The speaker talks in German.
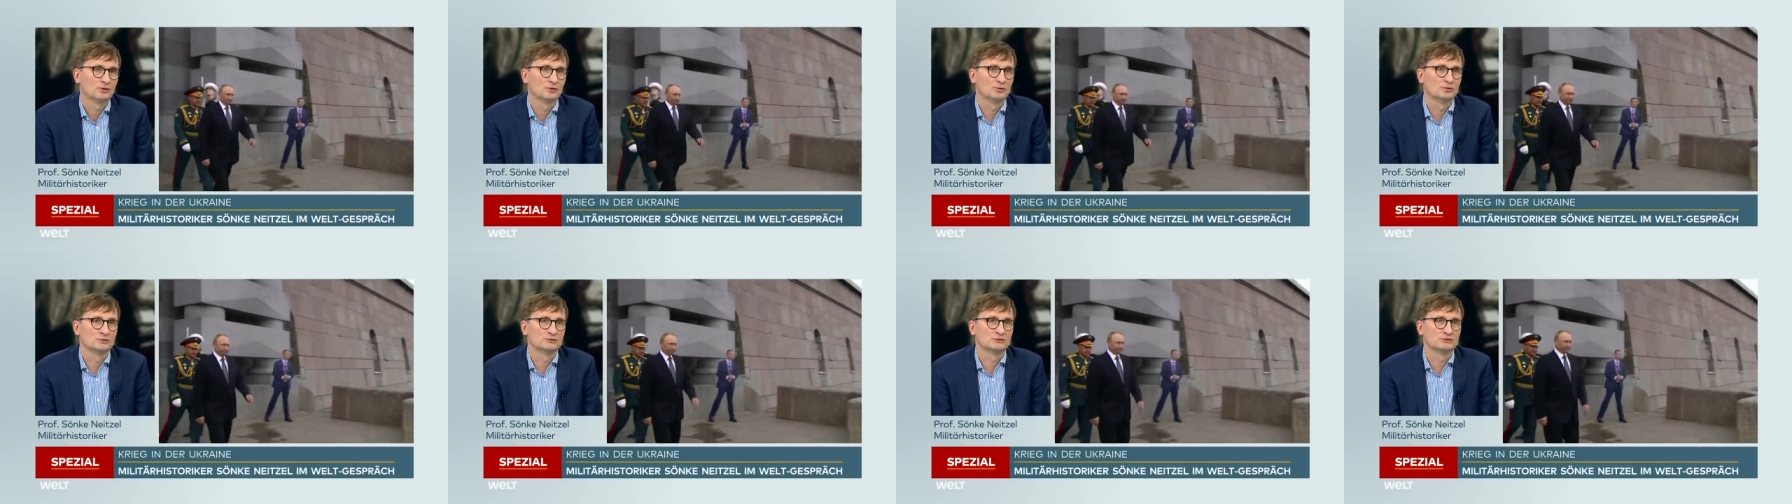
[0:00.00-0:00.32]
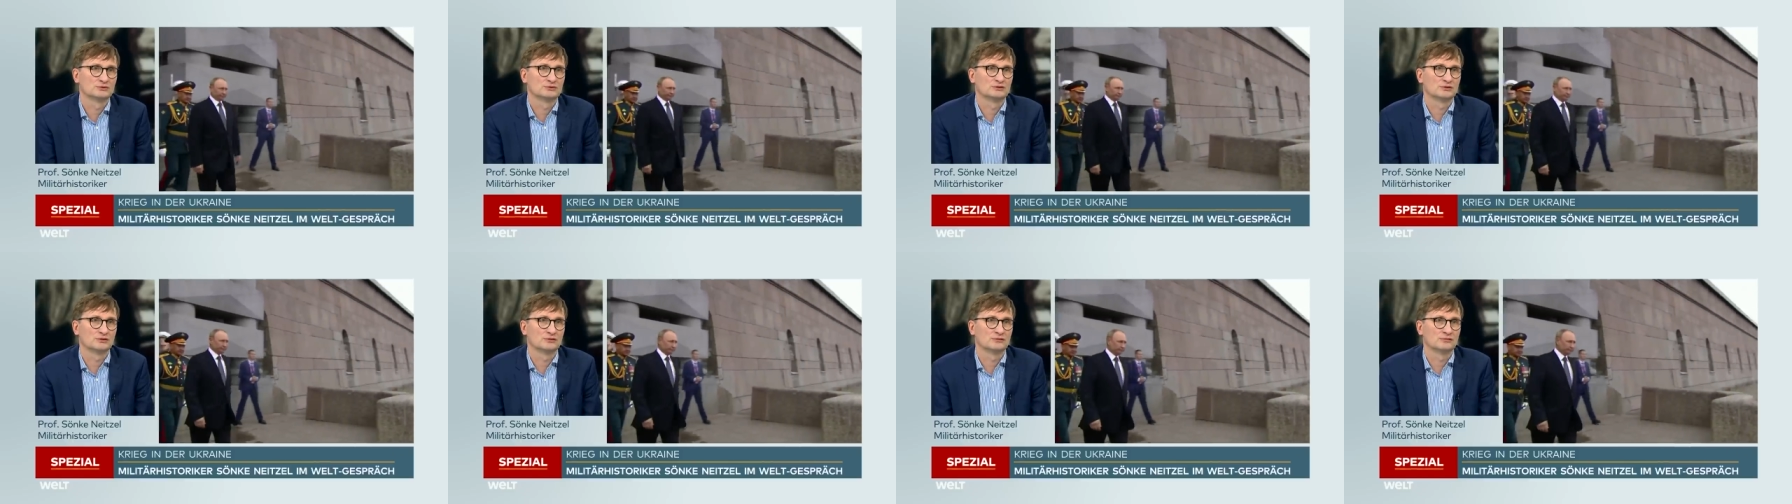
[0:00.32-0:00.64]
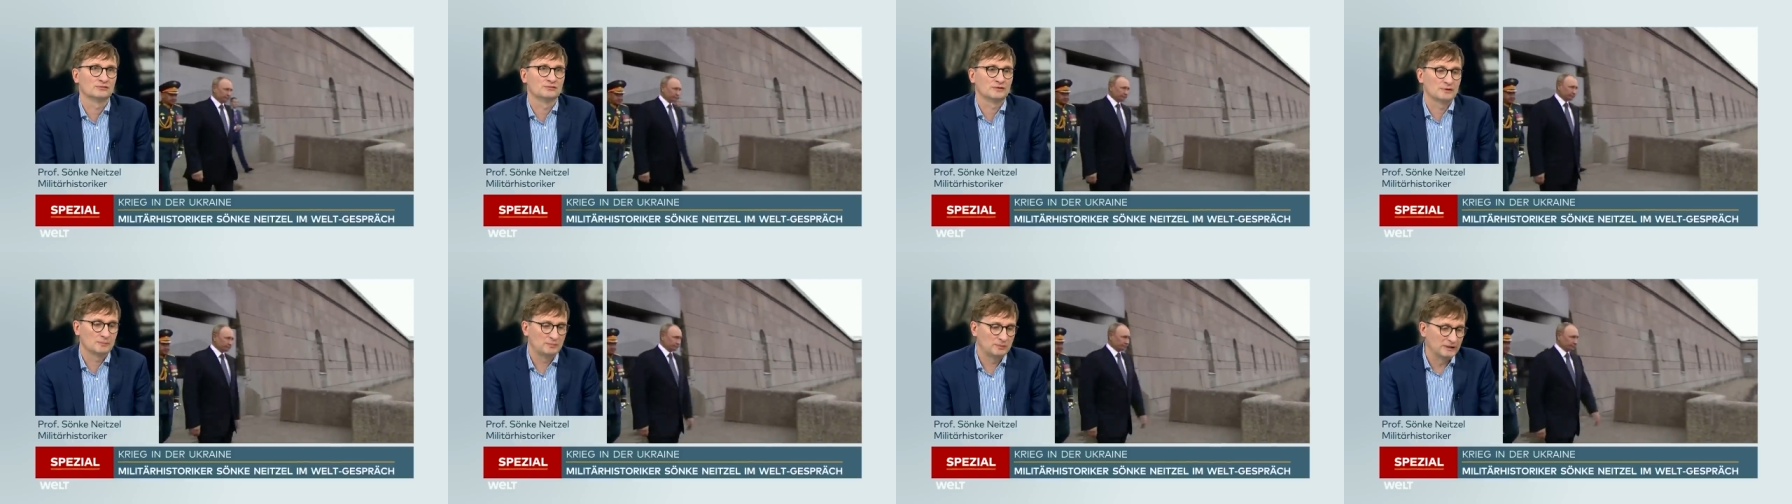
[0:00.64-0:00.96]
Und
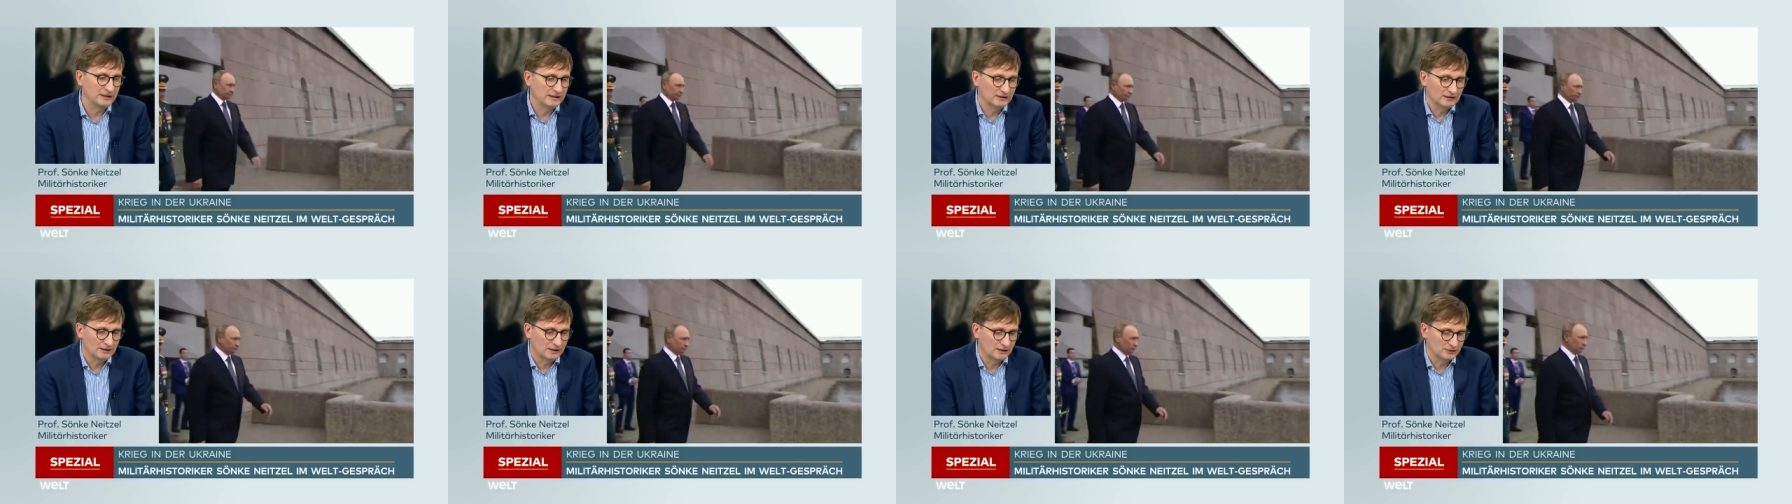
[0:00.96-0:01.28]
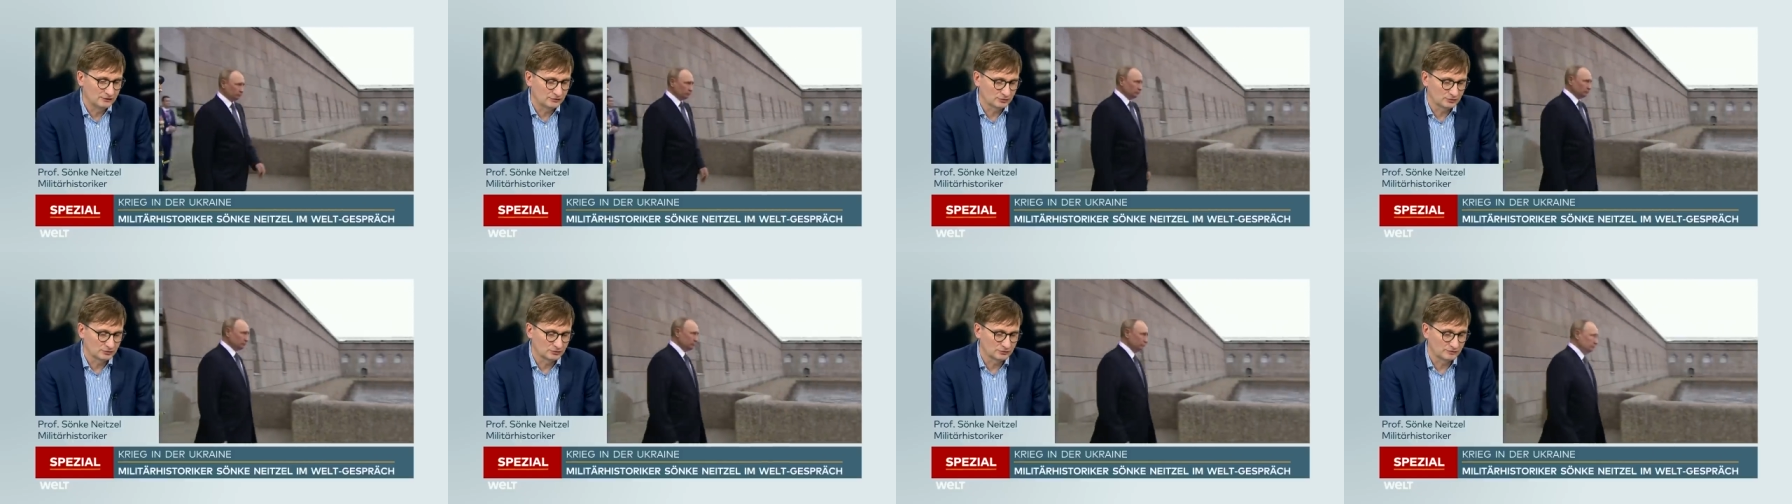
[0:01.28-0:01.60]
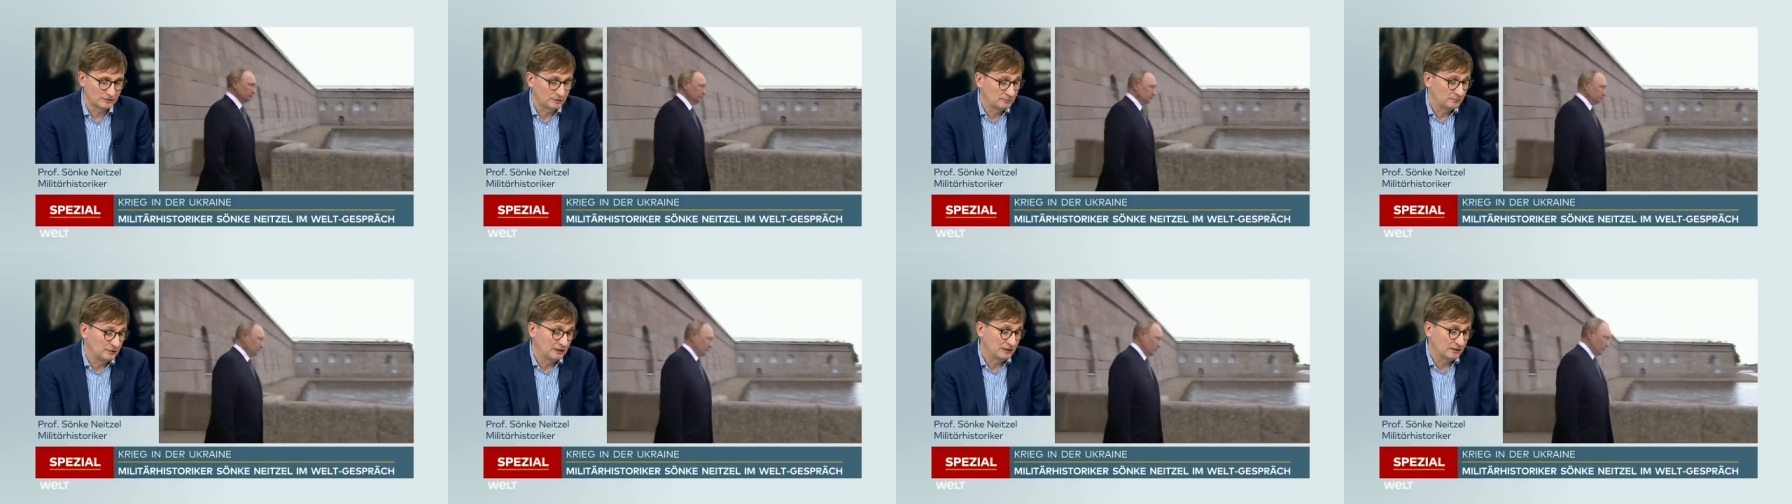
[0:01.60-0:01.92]
äh, wir blicken also,
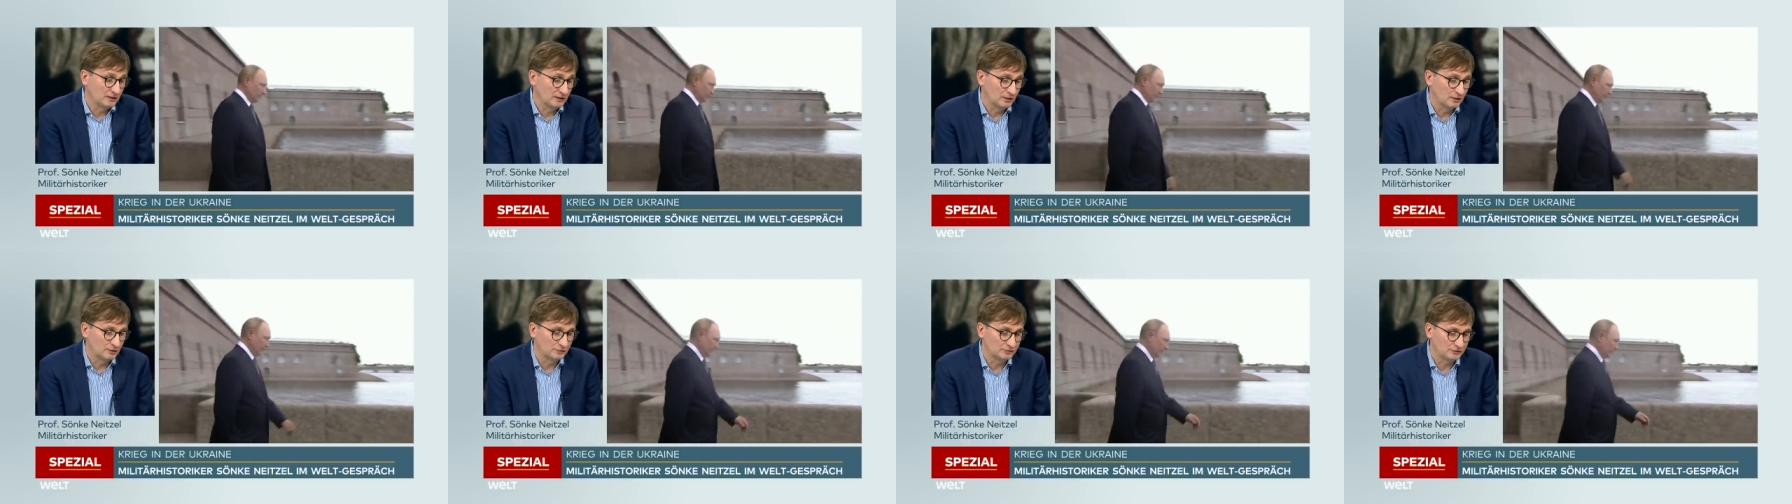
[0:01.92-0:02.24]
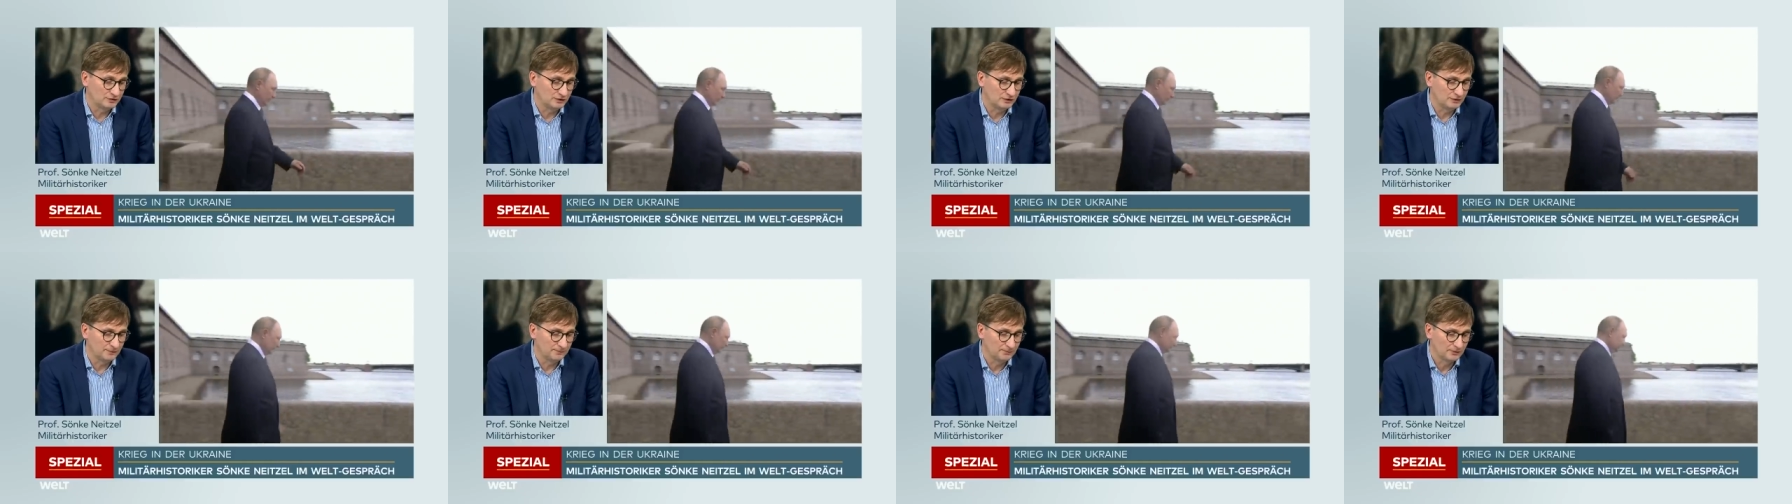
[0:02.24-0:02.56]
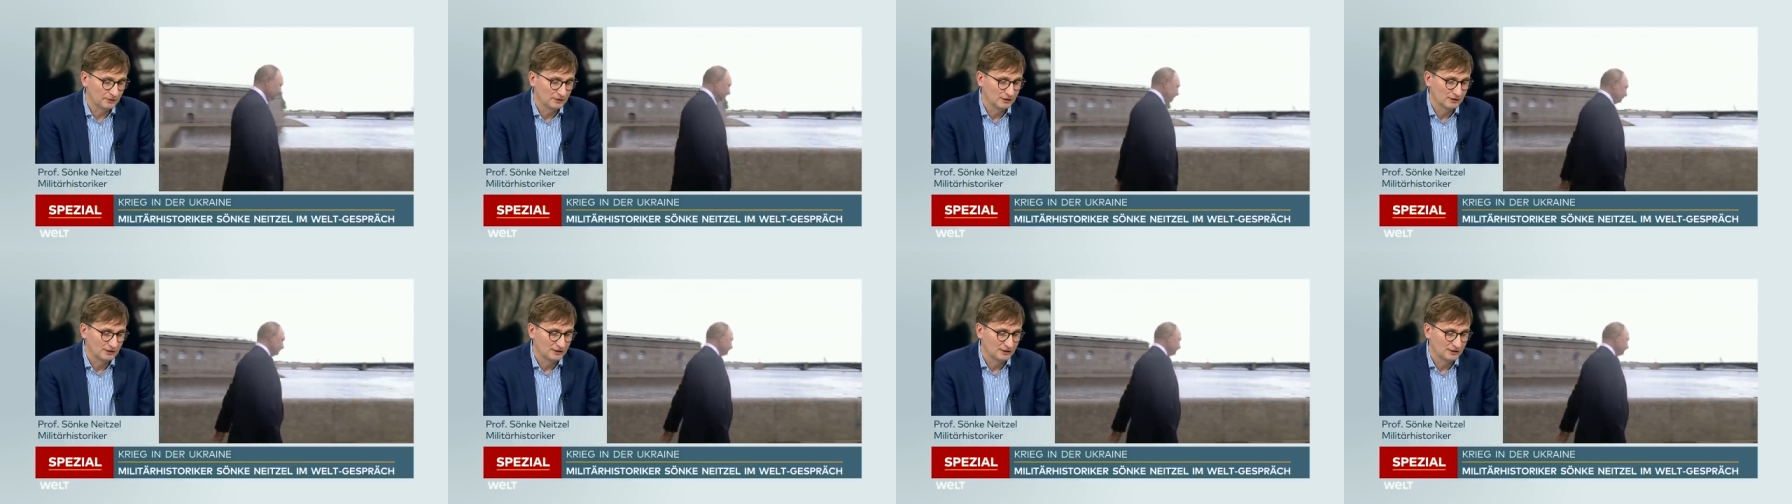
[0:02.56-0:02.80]
wir blicken auf die,